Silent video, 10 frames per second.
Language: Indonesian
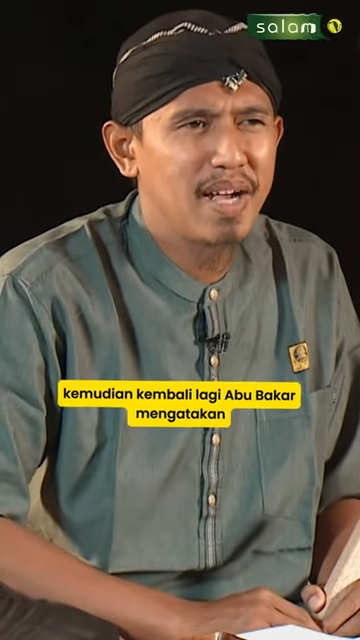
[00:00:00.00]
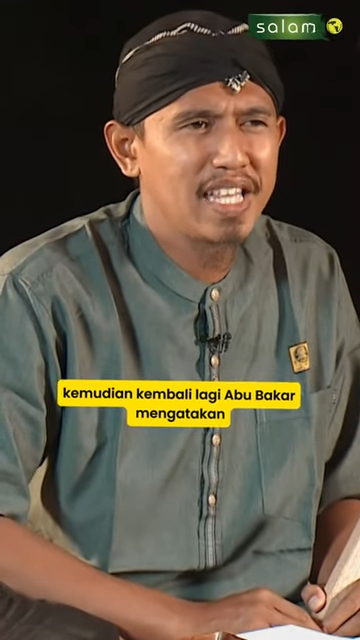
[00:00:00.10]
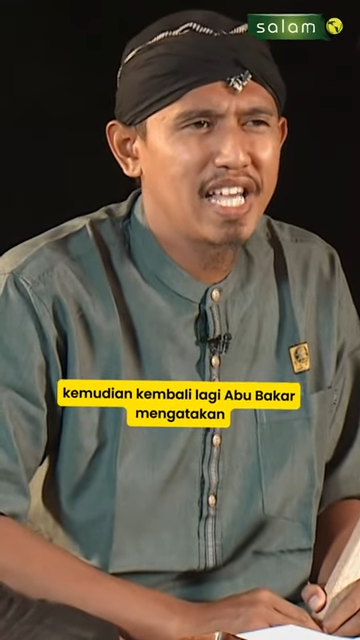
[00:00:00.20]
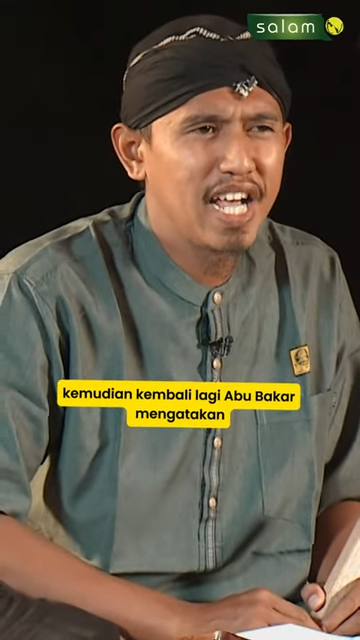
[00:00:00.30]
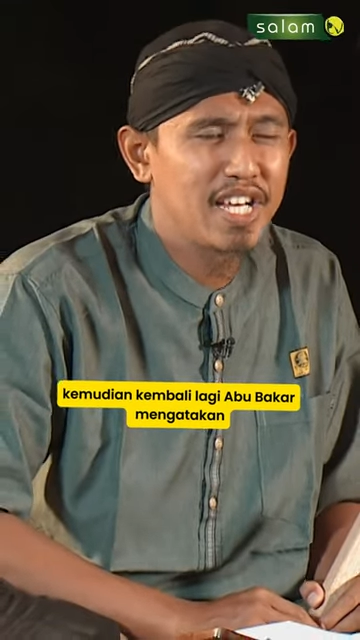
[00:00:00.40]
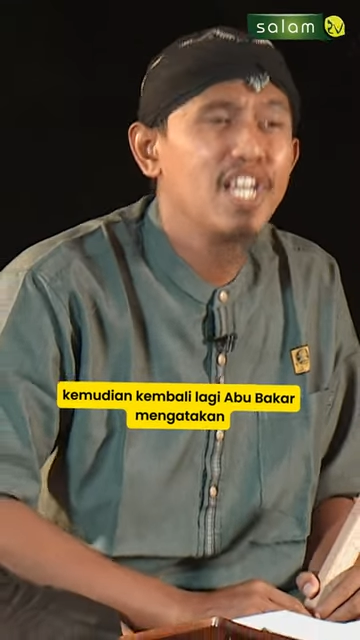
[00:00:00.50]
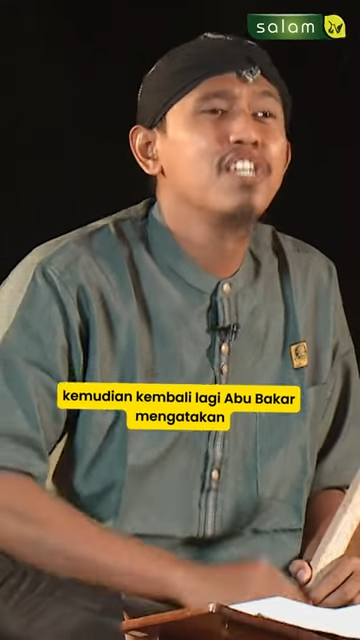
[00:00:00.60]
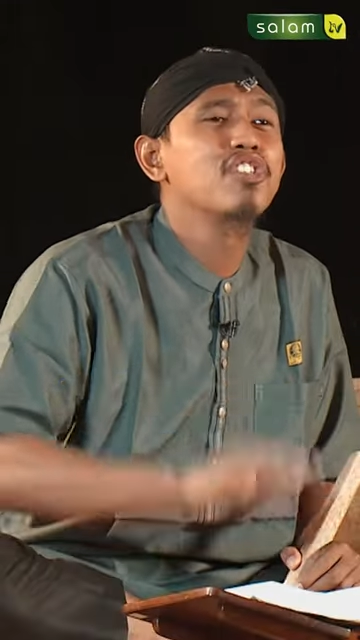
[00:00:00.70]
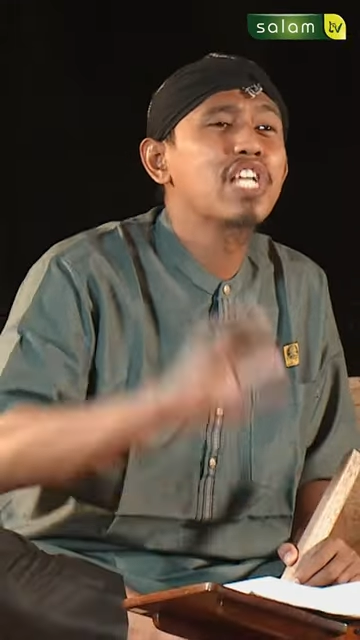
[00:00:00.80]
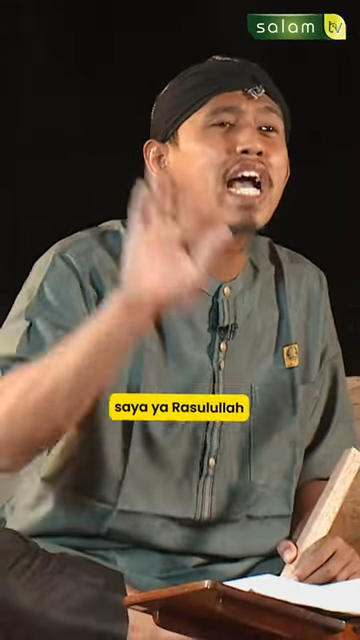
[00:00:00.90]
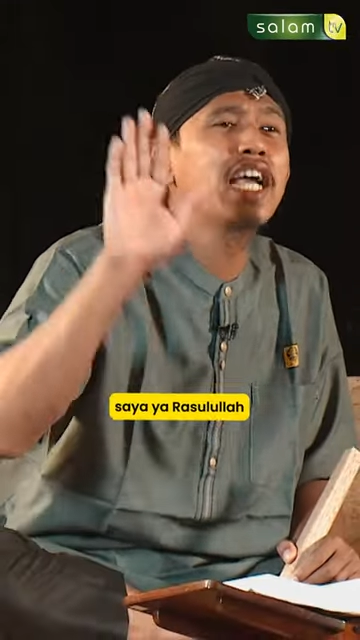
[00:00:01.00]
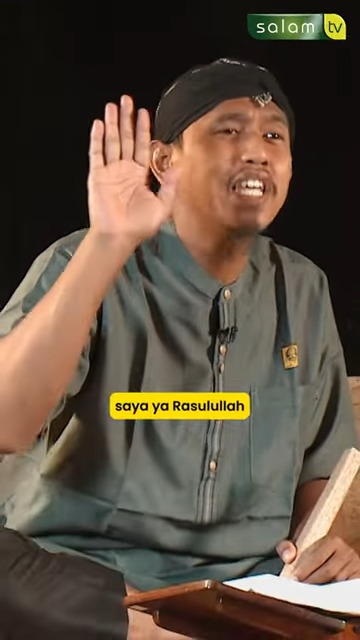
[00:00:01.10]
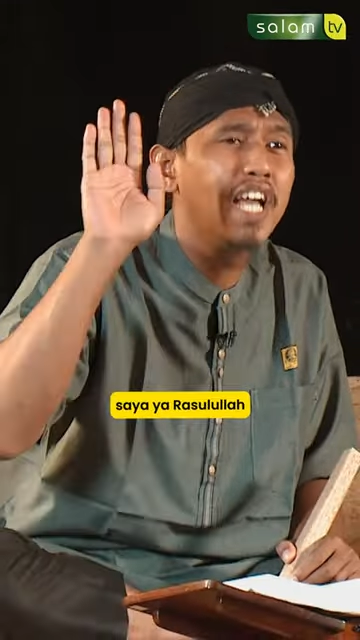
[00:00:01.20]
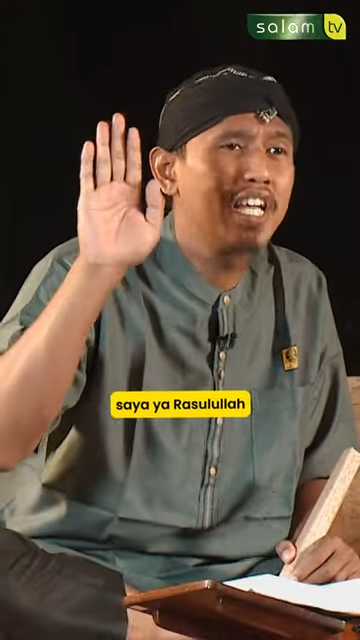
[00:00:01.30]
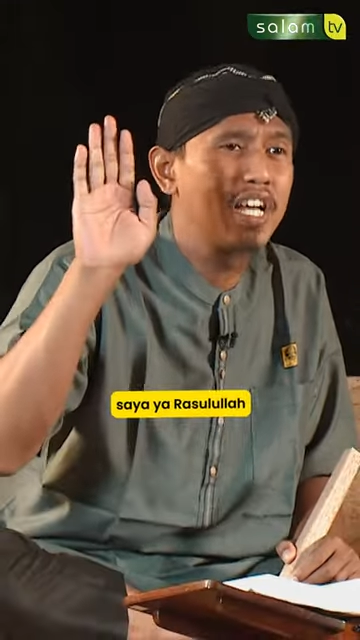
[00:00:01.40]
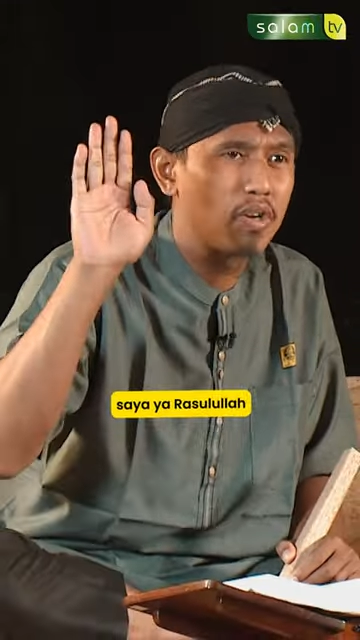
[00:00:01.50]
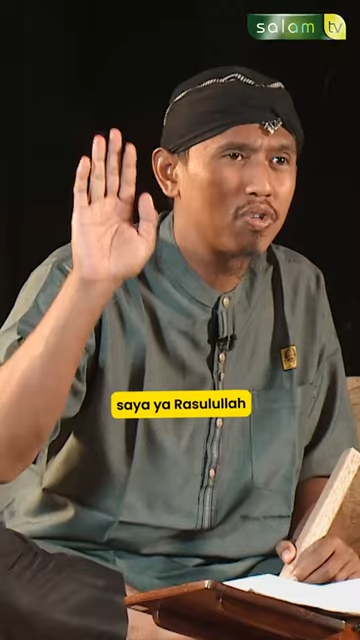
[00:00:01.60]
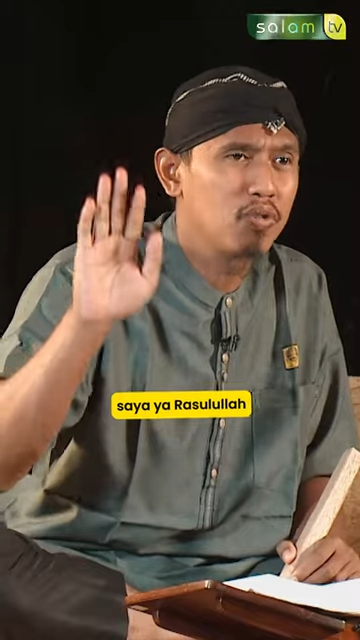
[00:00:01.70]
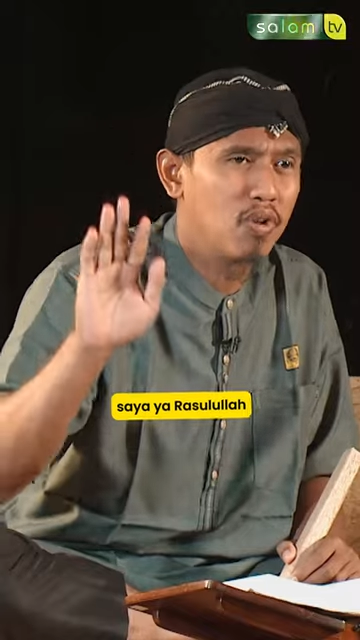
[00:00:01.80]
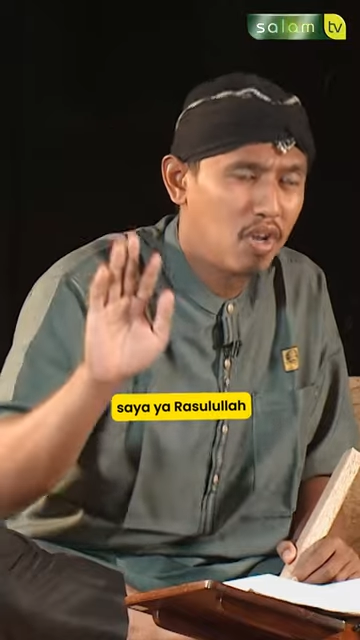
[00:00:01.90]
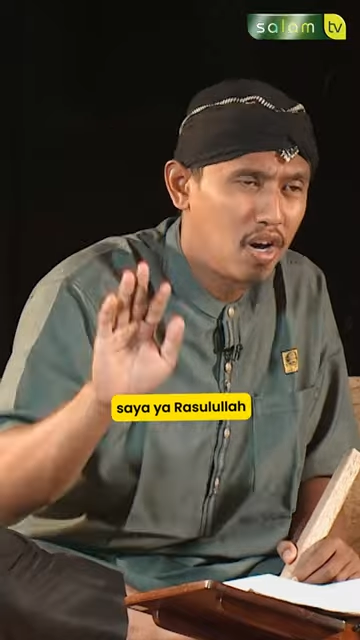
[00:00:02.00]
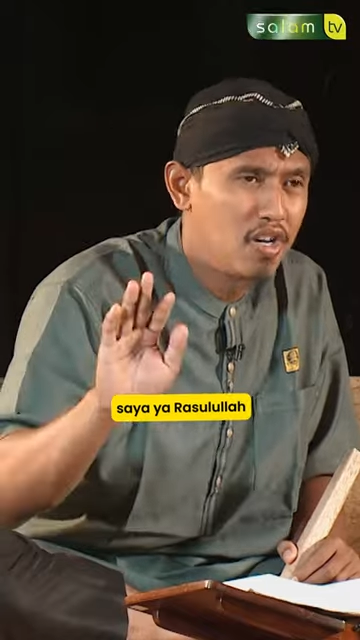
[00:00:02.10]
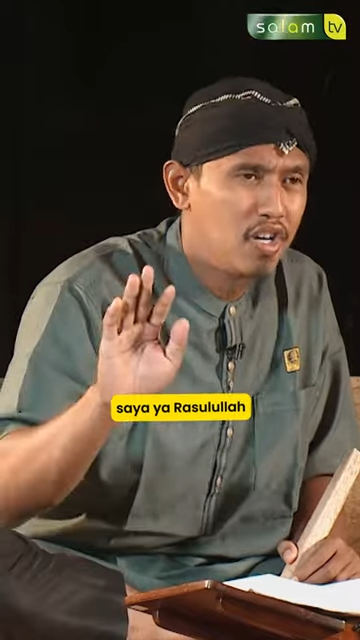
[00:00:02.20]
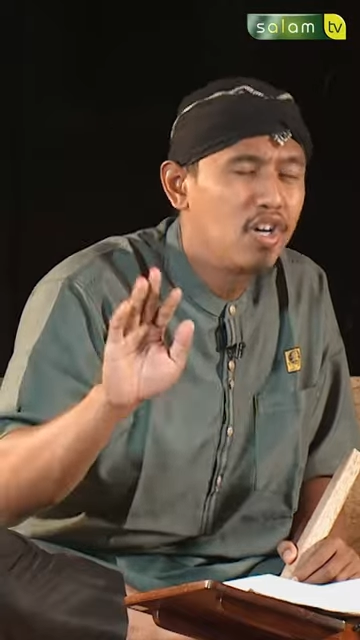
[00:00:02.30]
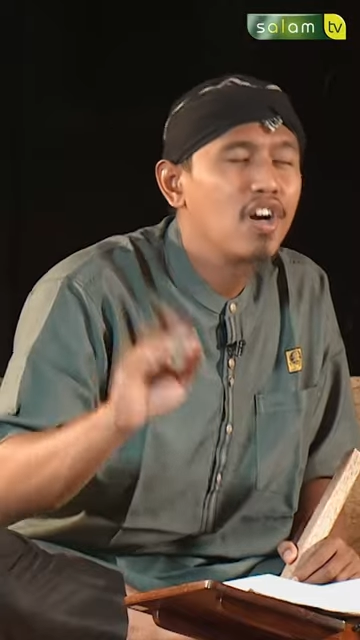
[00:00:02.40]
mengatakan, saya ya Rasulullah.